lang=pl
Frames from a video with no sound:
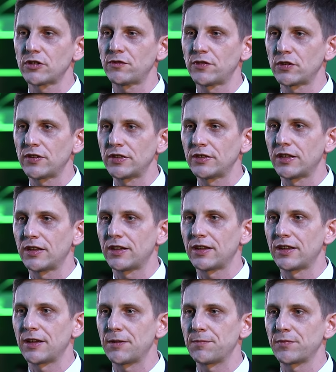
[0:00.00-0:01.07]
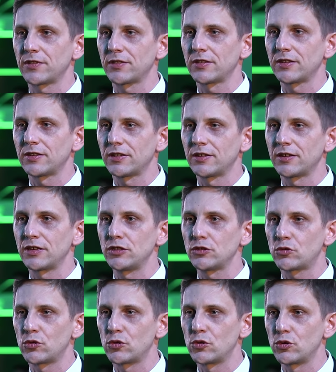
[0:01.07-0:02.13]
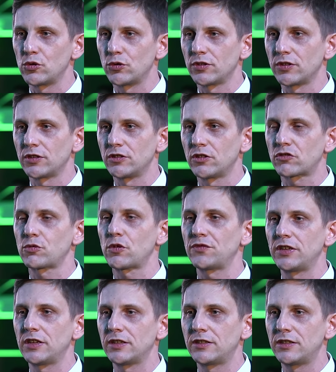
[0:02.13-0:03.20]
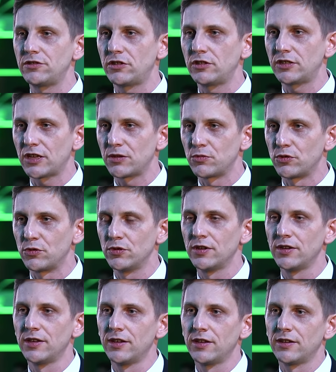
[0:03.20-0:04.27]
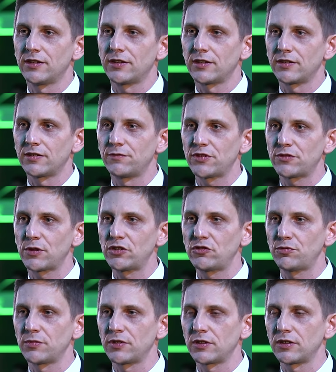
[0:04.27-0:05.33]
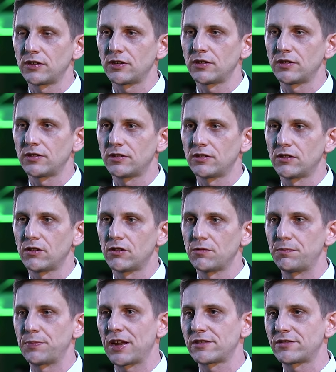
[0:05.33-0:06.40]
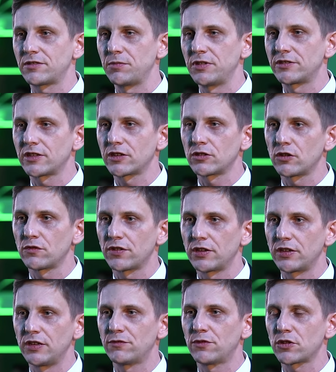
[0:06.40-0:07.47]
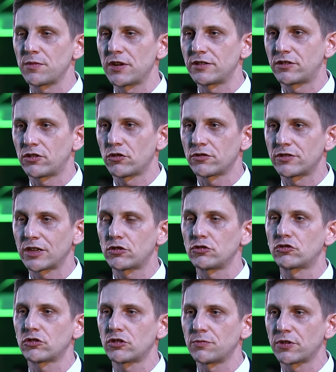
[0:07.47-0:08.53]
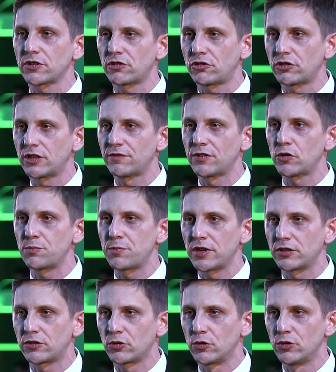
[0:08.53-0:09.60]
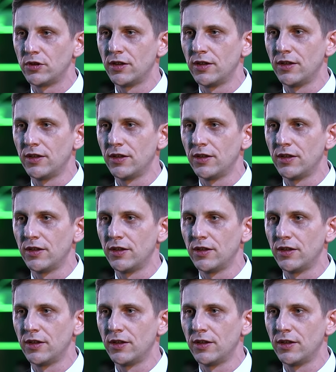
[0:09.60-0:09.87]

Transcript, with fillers: zaoferowany na mm, rynku dosłownie tydzień temu. Wysłaliśmy do prasy międzynarodowej informację o zakończonym procesie developmentu